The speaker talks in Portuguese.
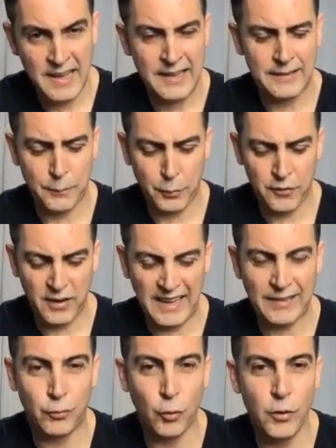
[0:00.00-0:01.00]
Você pode ver que
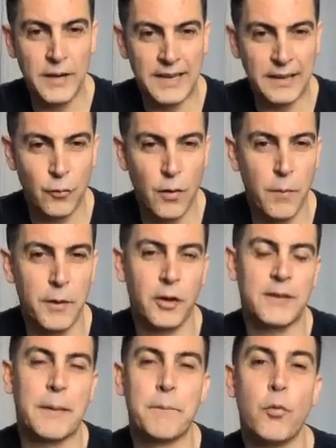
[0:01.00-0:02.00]
a tônica não é uma
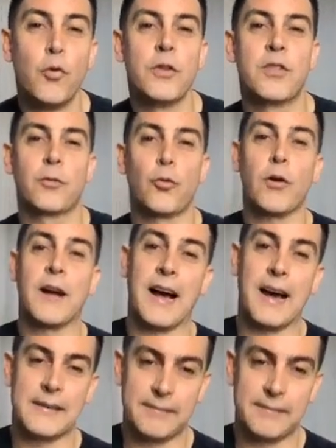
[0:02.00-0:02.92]
nota boa de tocar.